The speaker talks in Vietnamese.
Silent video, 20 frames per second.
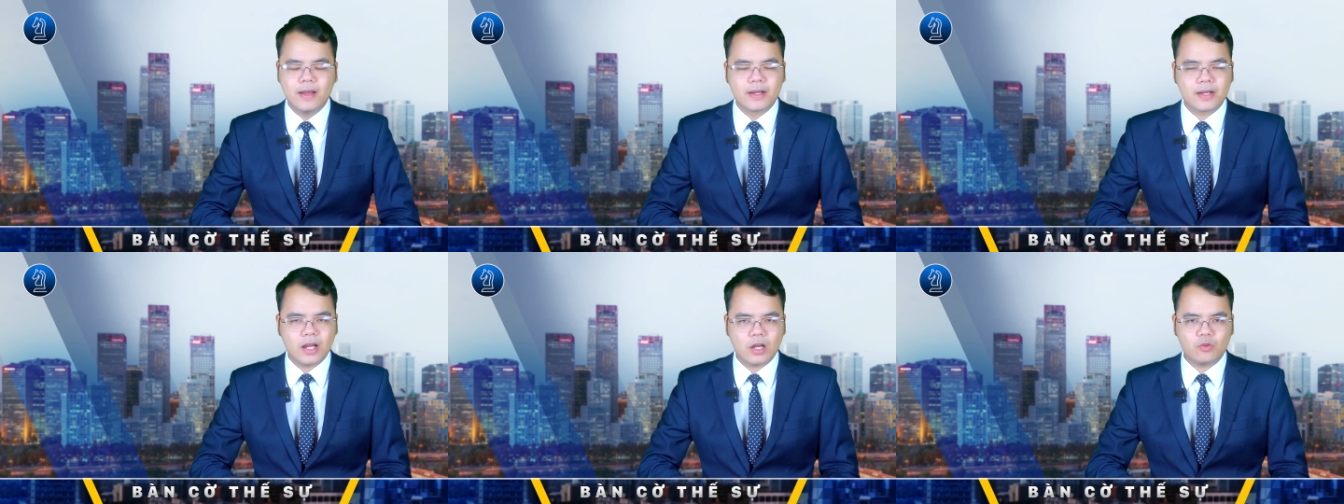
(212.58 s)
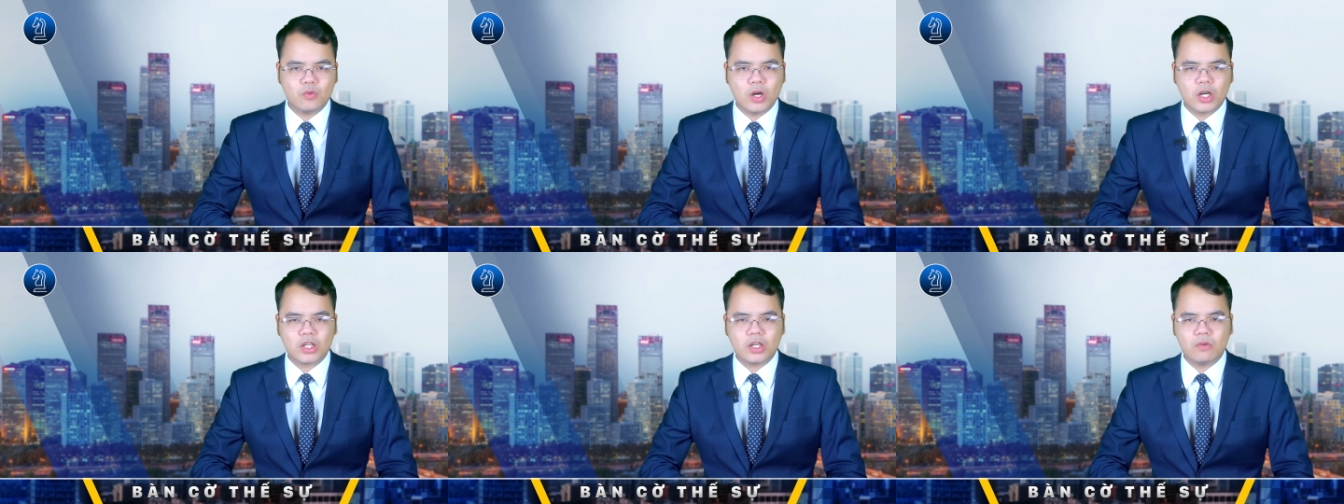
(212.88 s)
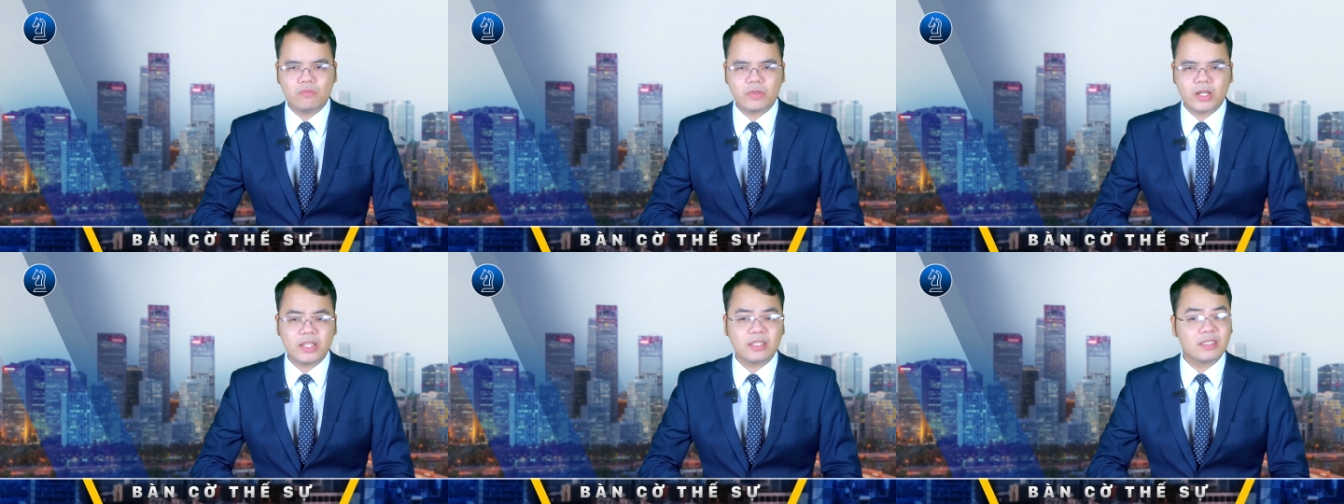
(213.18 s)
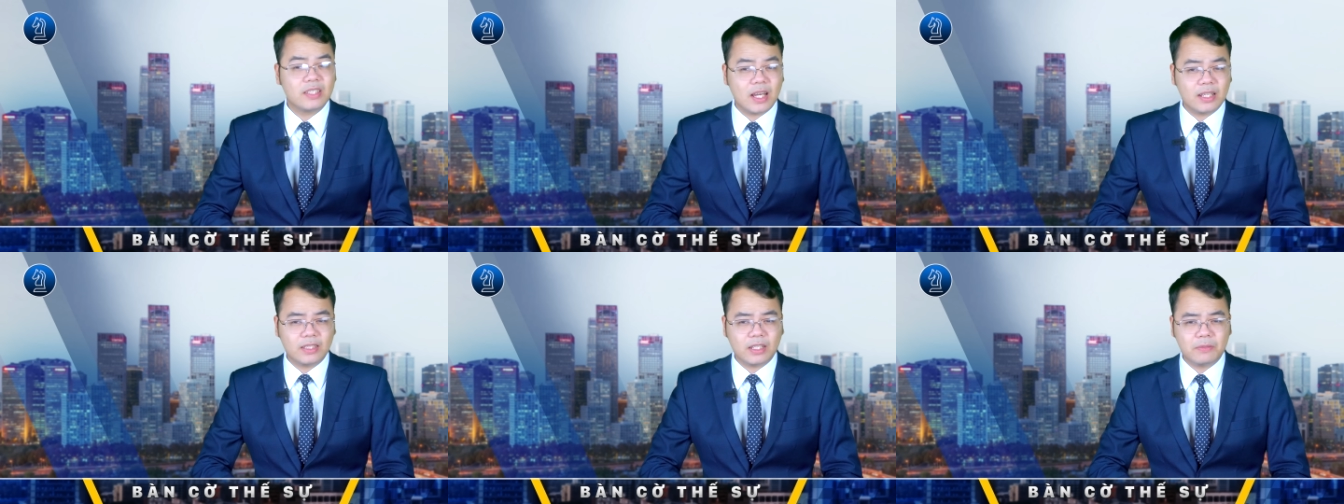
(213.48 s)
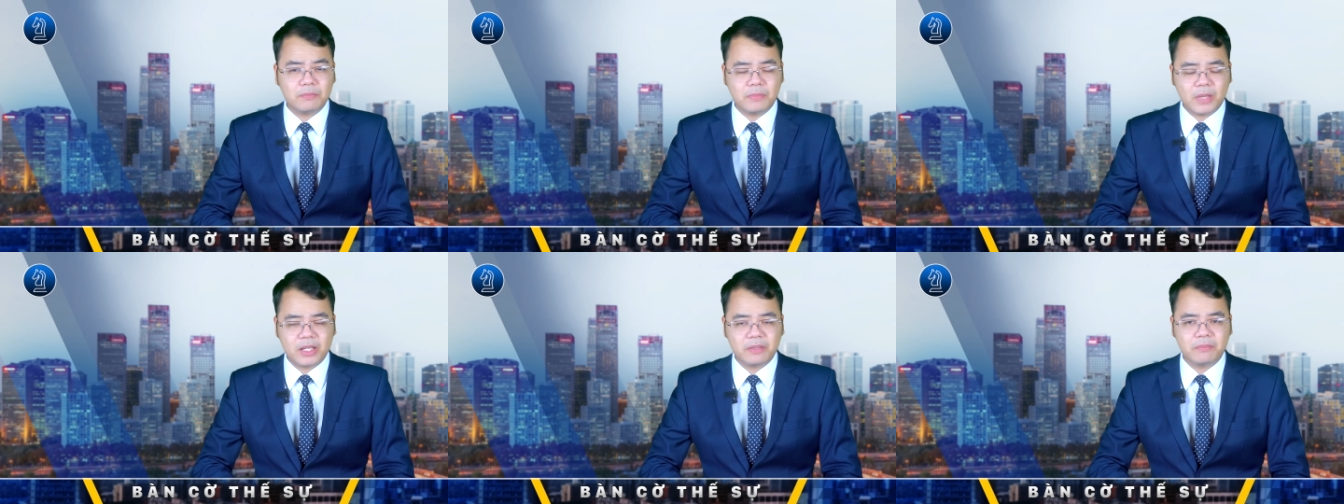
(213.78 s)
Các cuộc không kích gia
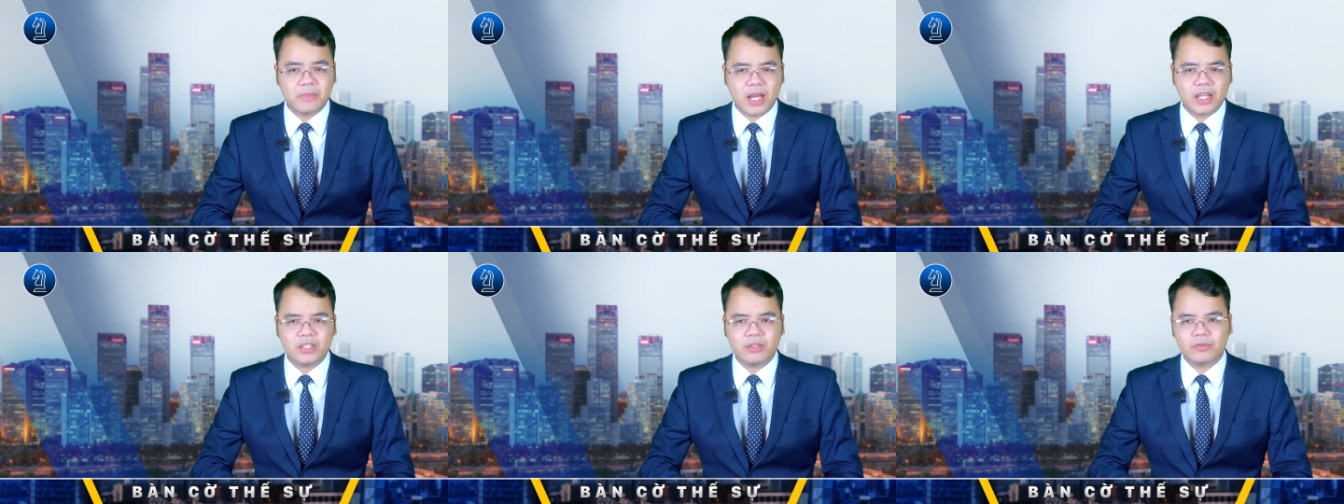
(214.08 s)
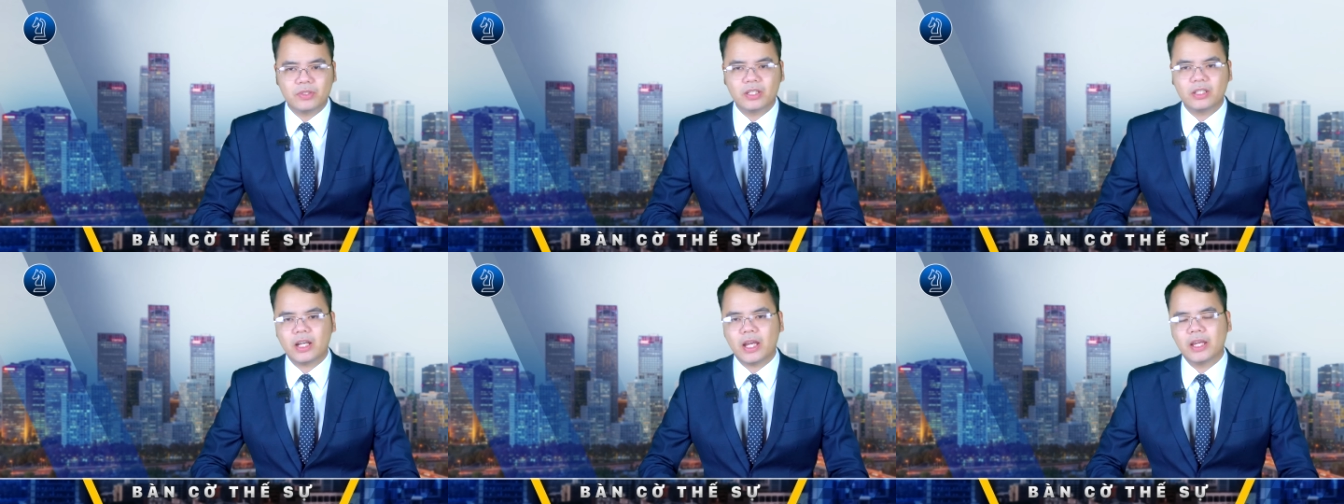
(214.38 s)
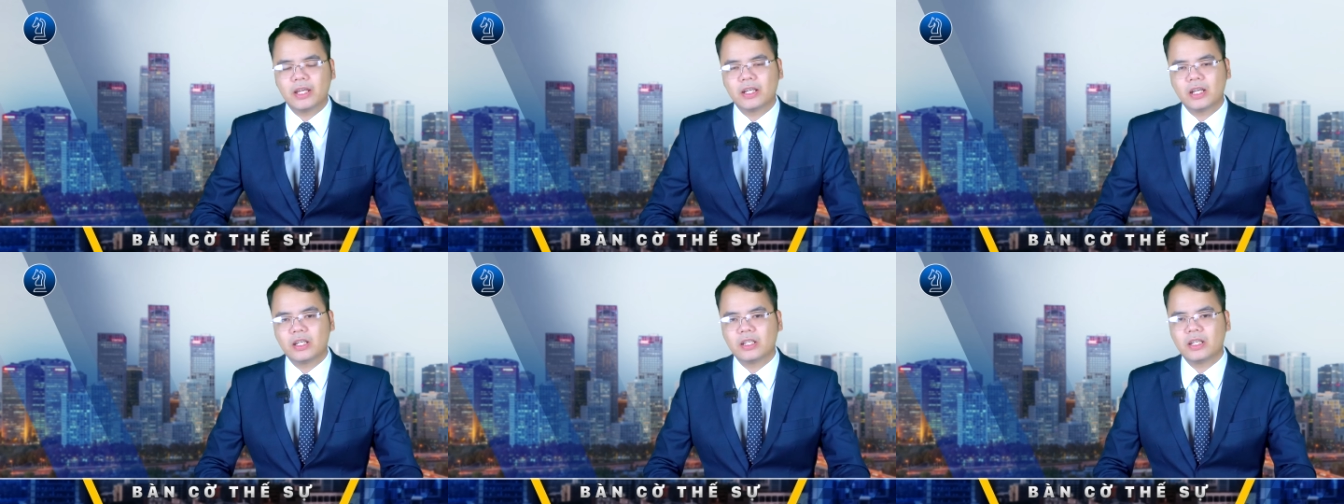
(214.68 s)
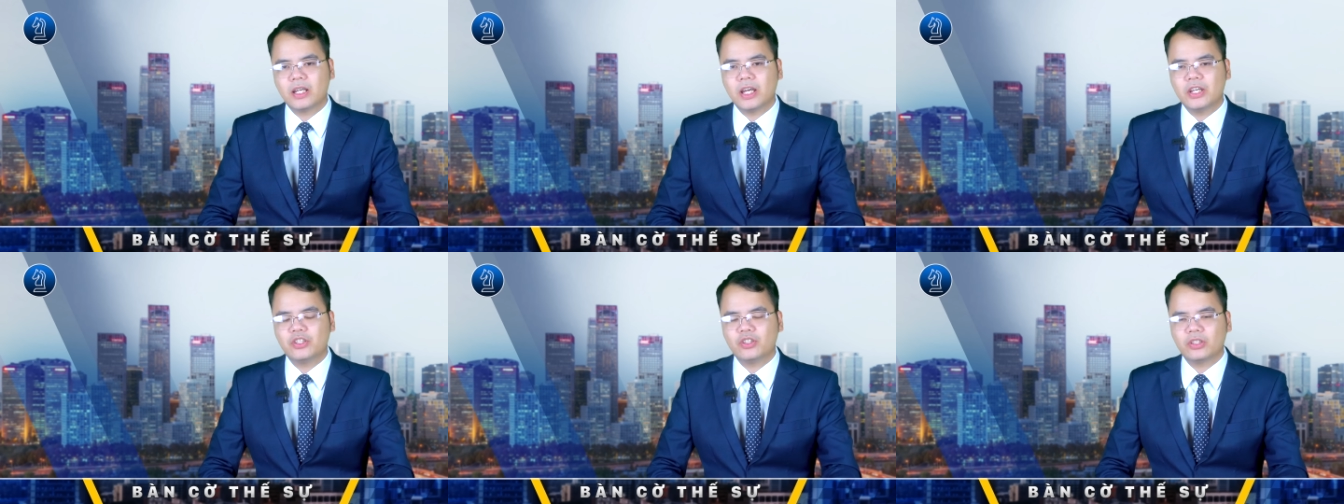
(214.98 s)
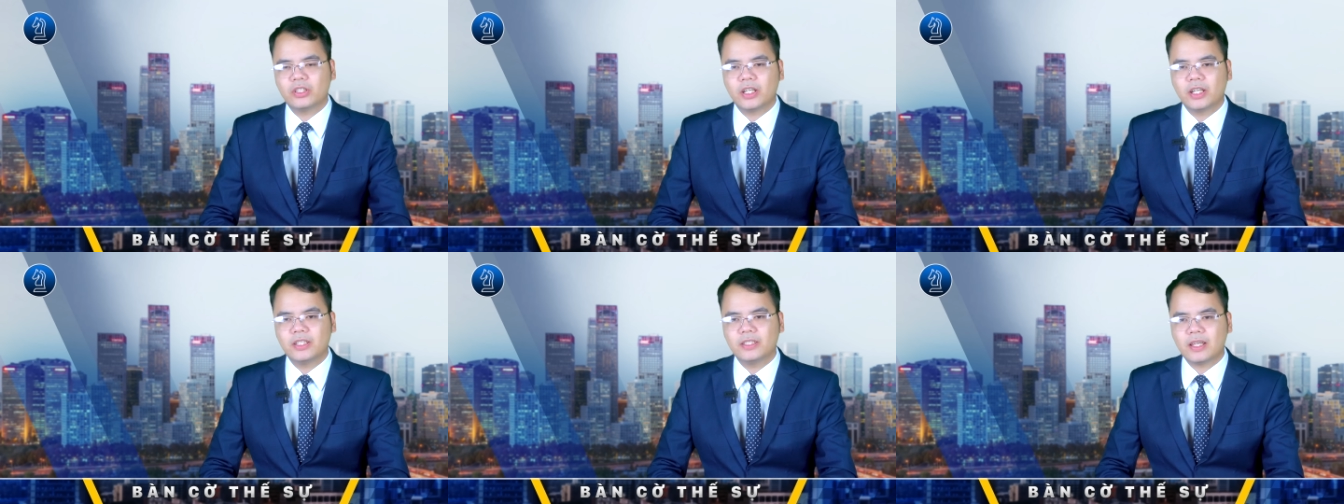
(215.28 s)
tăng mạnh mẽ trong những ngày gần đây cho
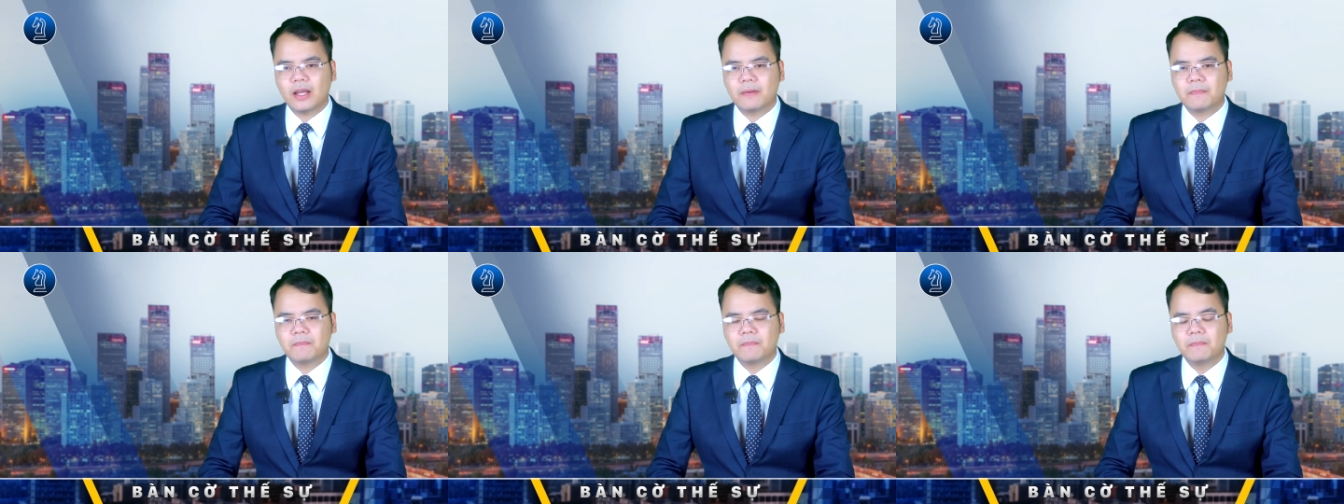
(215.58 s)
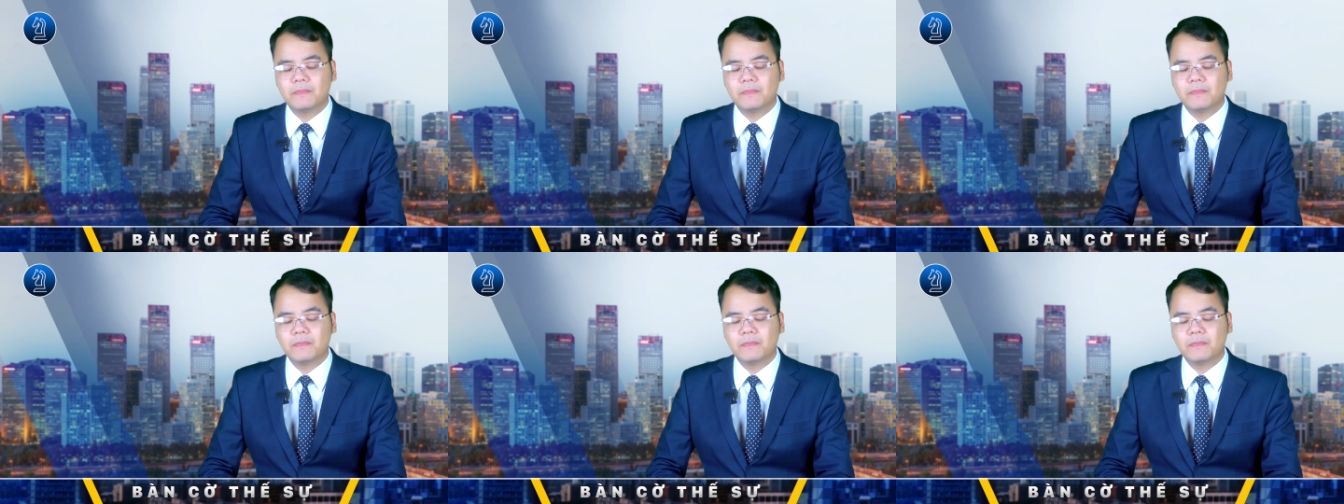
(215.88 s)
thấy rằng